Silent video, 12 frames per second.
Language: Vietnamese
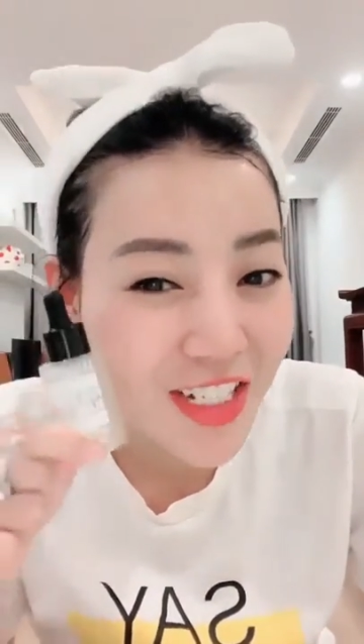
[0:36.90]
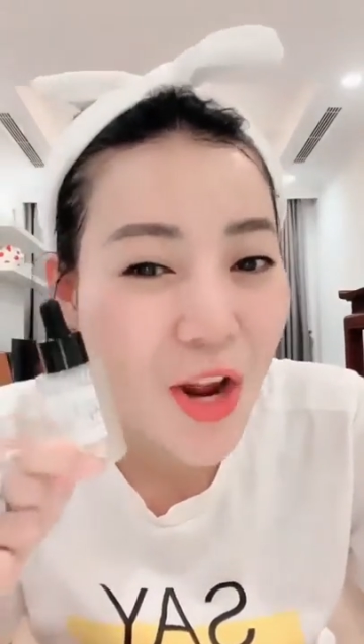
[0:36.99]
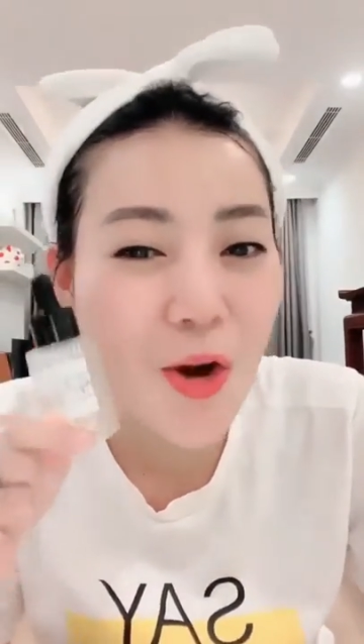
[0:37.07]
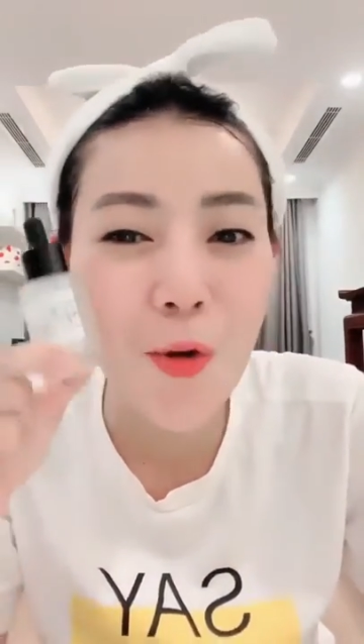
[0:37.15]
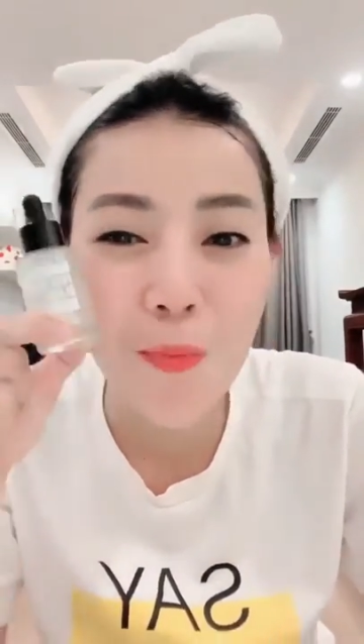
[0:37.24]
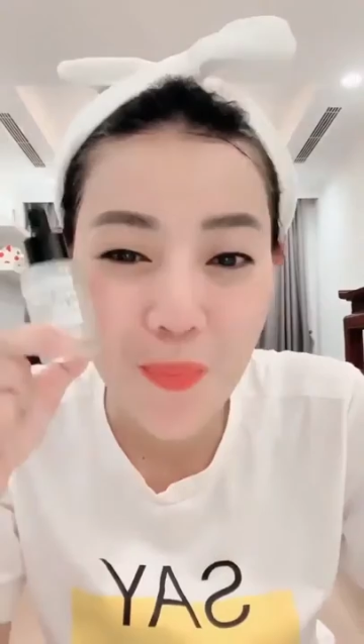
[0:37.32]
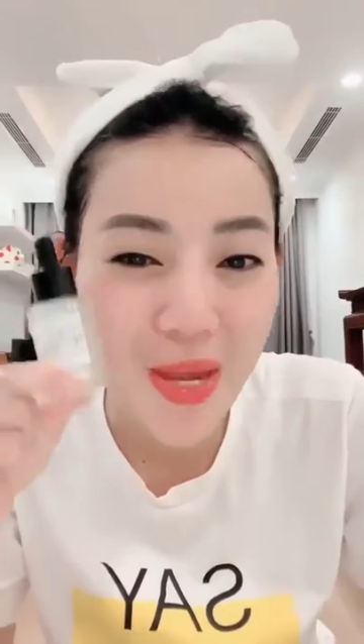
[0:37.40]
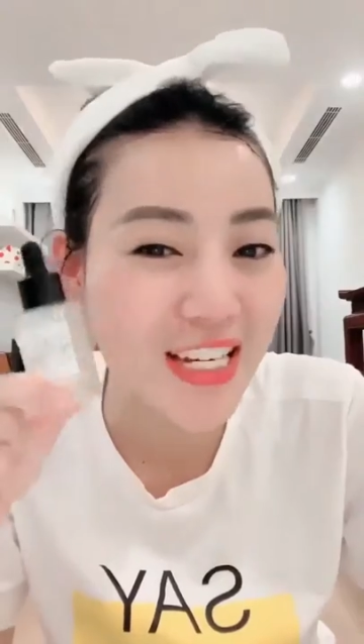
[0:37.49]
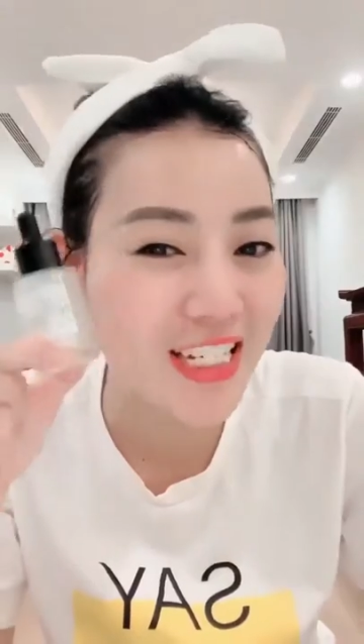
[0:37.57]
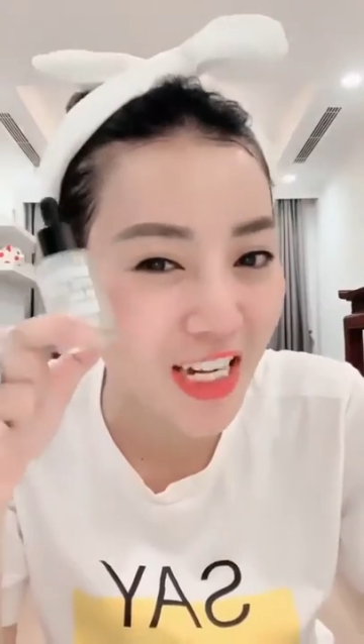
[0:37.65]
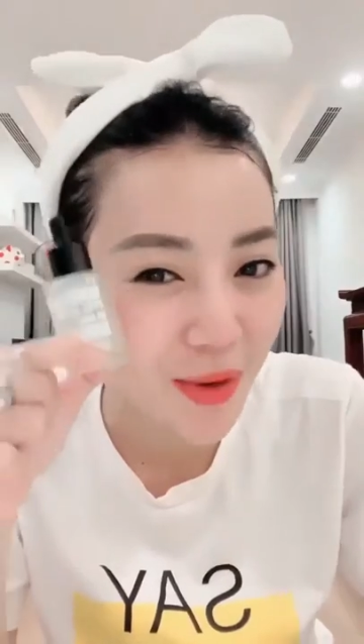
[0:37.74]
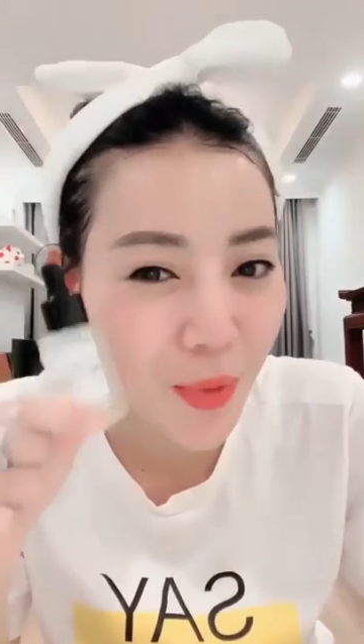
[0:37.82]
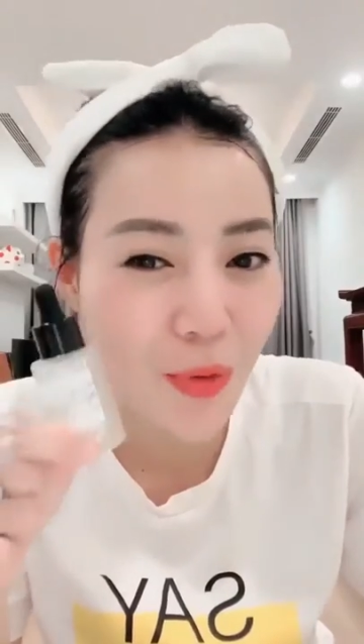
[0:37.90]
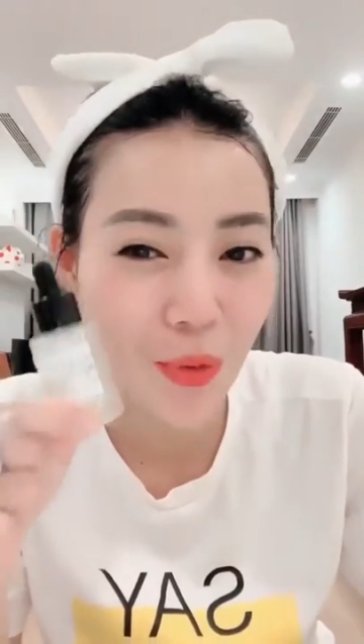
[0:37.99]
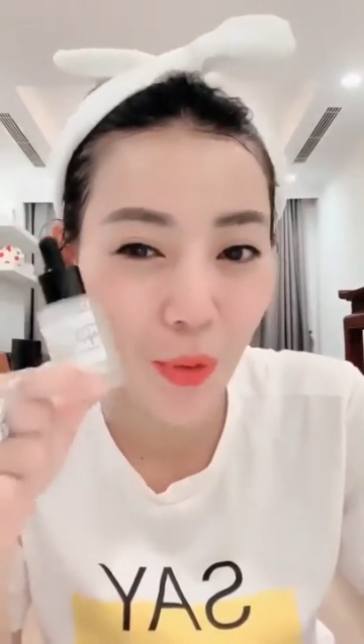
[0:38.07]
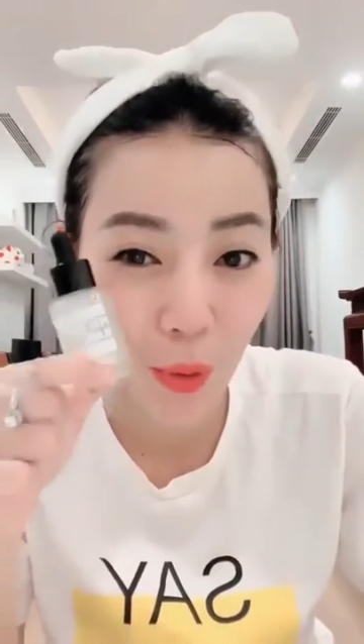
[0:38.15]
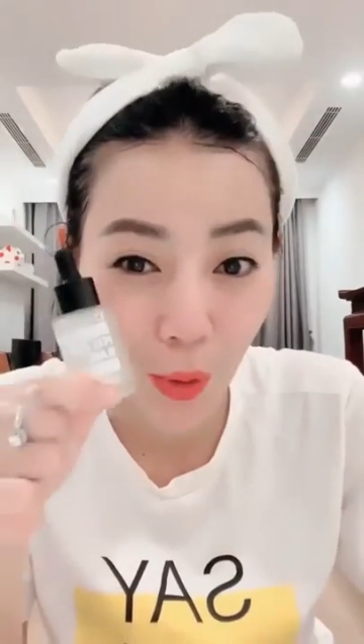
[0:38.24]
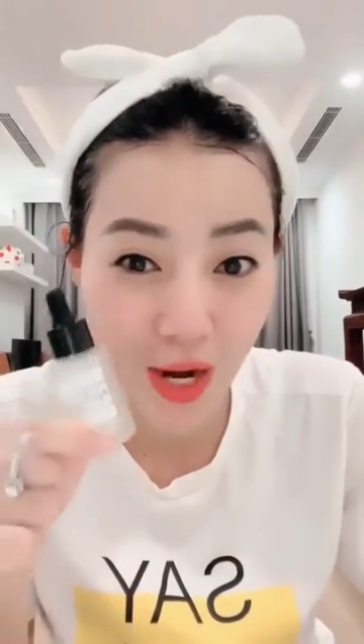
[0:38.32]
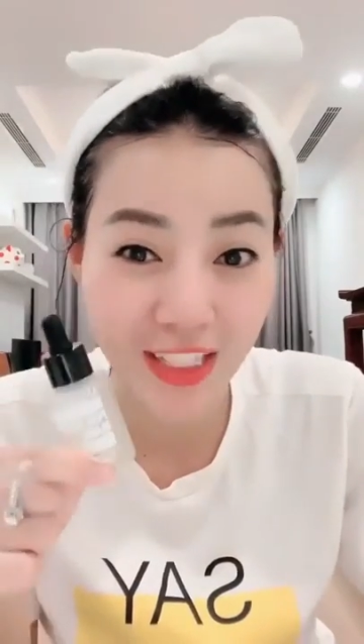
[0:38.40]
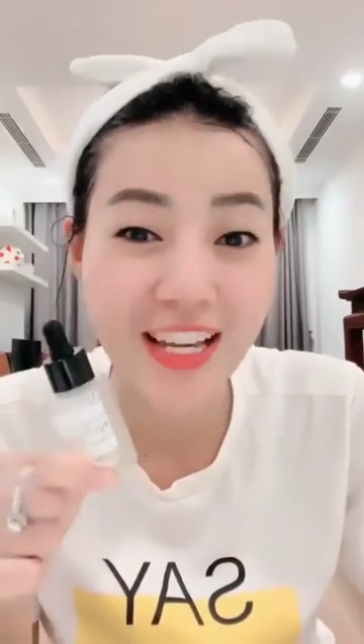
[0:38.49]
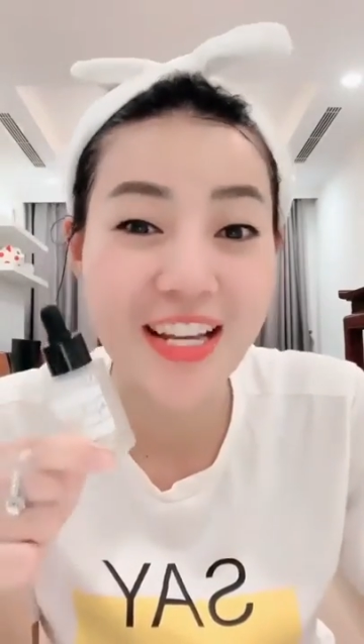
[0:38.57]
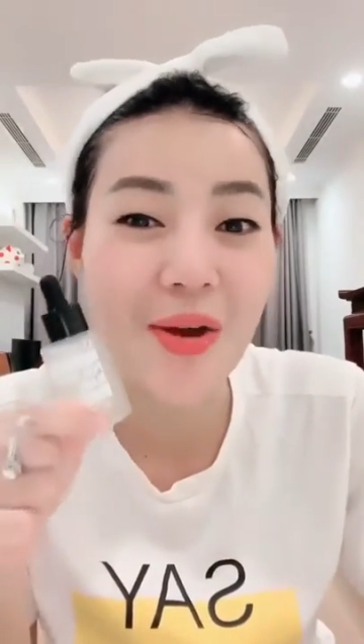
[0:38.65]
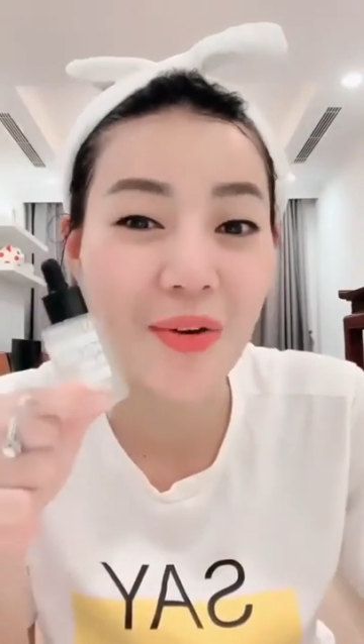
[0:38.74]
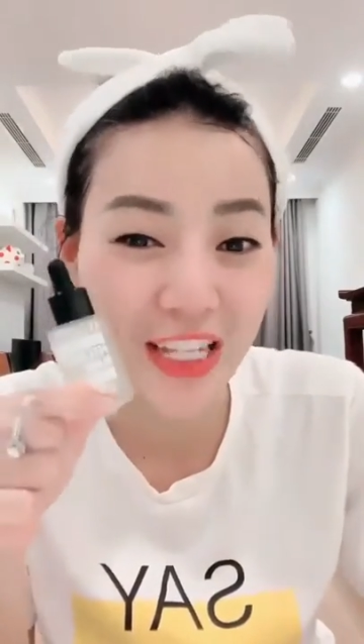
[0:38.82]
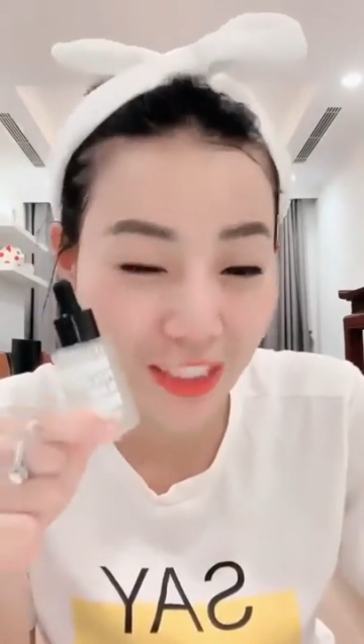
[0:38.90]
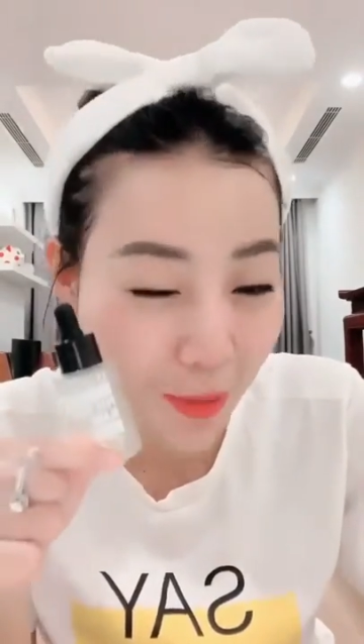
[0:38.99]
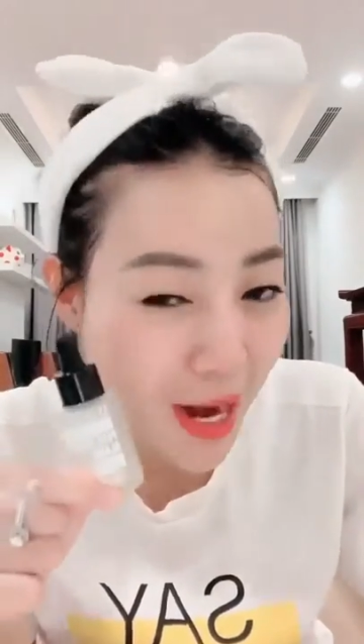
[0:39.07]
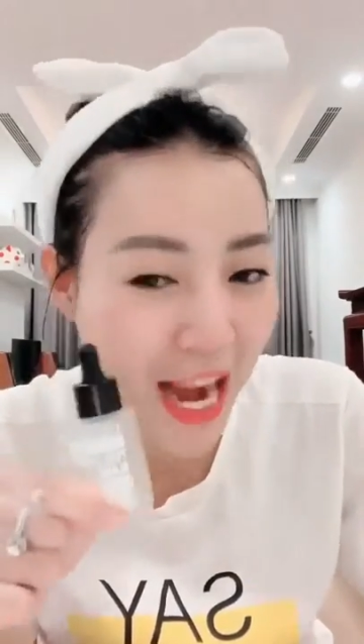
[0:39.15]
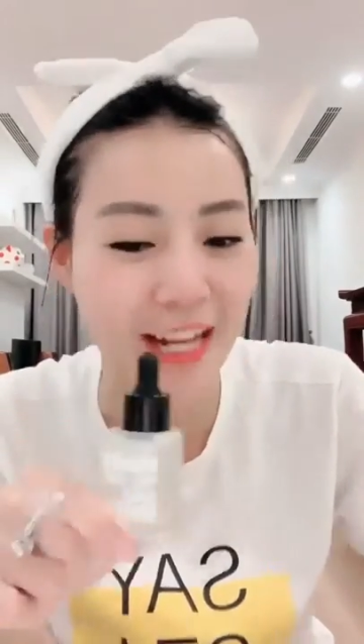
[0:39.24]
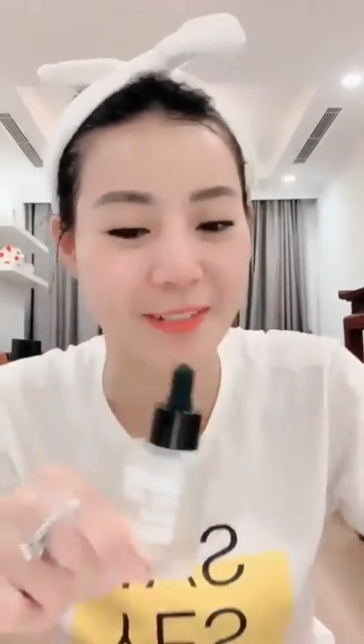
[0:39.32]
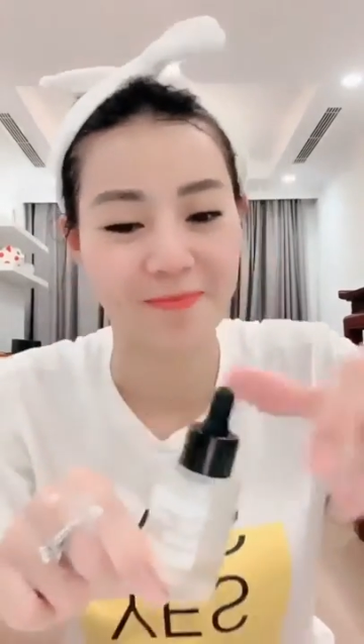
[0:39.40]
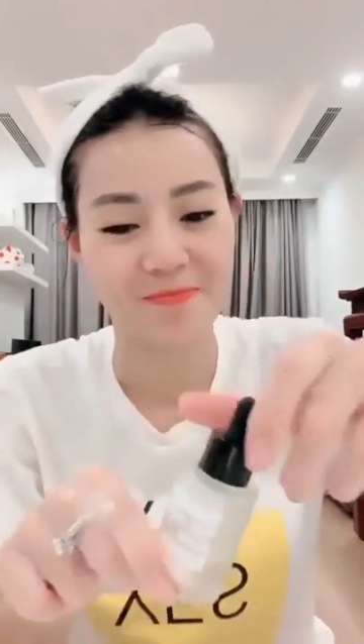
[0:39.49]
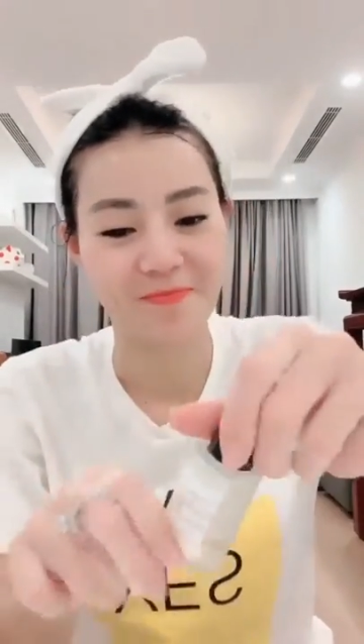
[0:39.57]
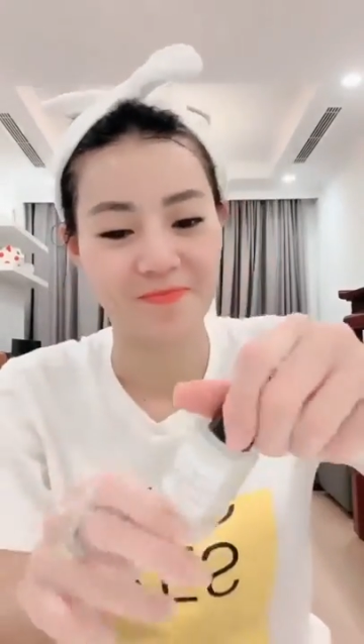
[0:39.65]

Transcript: uh, serum pin trị mụn của thương hiệu Detox Blanc.